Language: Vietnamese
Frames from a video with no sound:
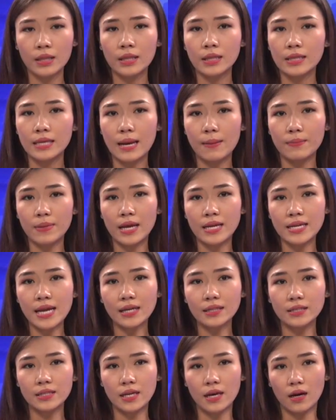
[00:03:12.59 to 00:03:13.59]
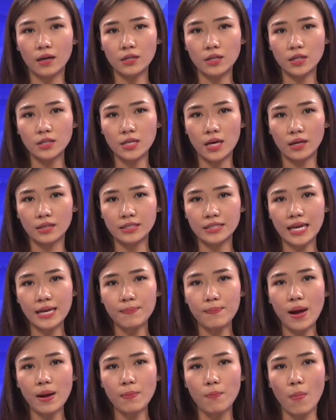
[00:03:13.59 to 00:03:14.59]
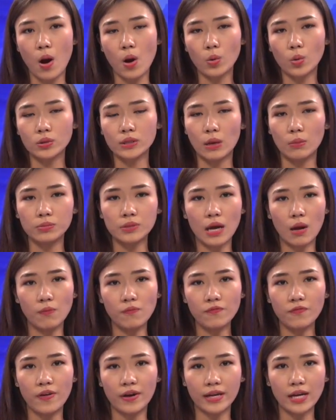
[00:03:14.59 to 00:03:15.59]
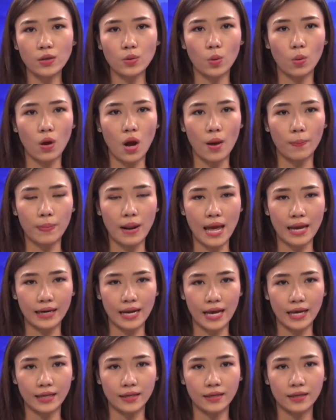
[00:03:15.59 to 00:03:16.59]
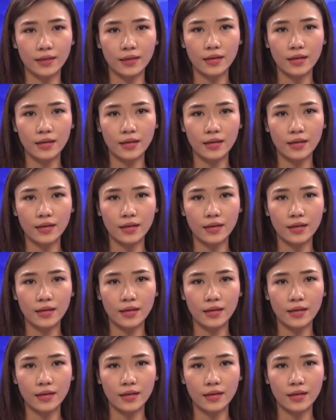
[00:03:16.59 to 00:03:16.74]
Nhằm để nhắc nhở những nhận xét bác bỏ của Tổng thống về các cuộc họp làng này,